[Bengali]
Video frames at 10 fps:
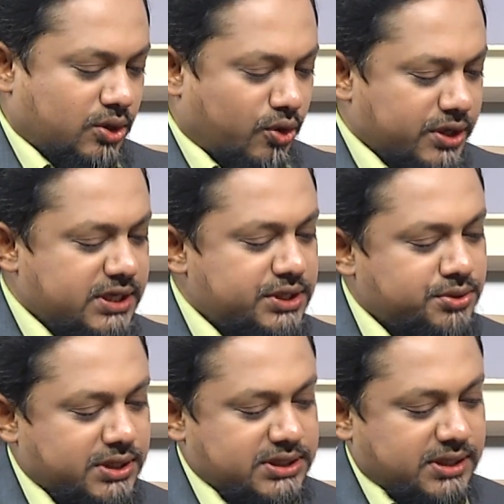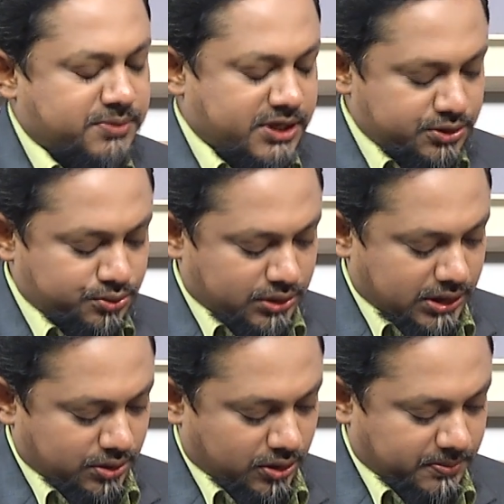অনেক কিছু আছে আপনার এই
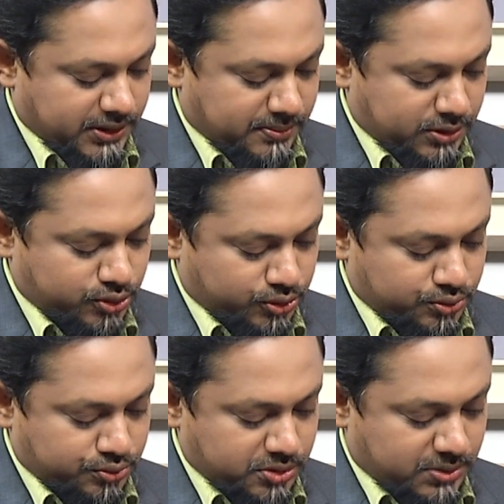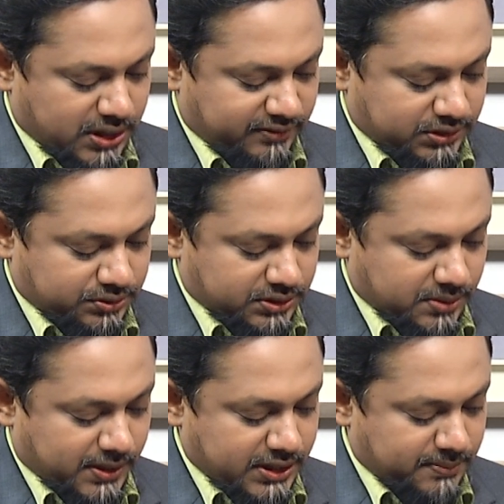যুদ্ধের গল্পের আমরা যতটুকুই বা কাভার করতে
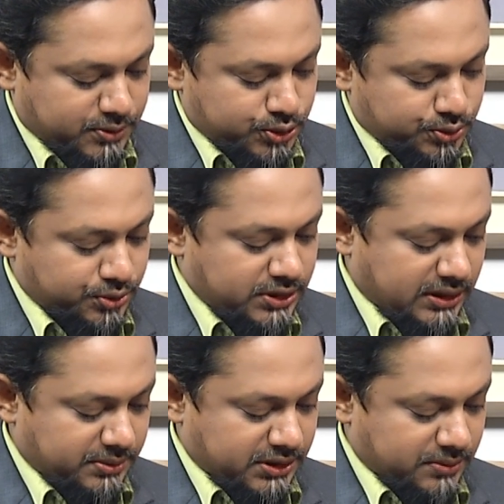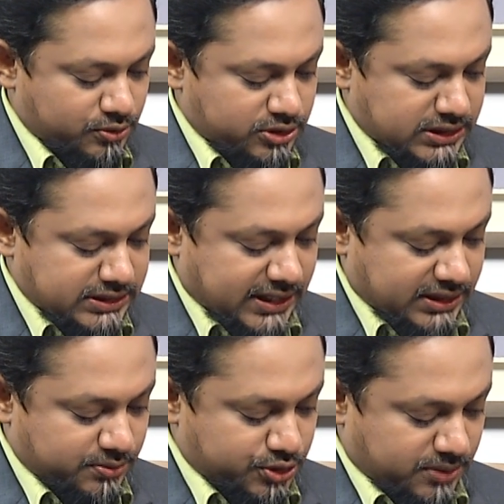পারি আপনি শুরুর দিকে আমাদেরকে বলছিলেন যে
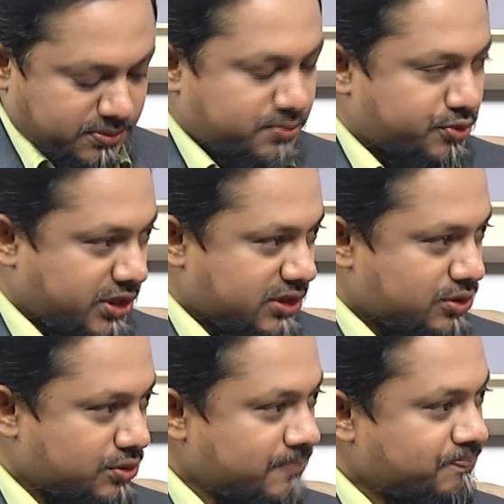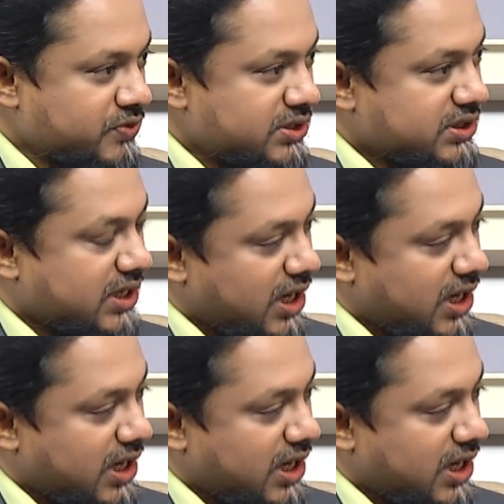একটা বিষয় আপনার মনে আসলো যেটা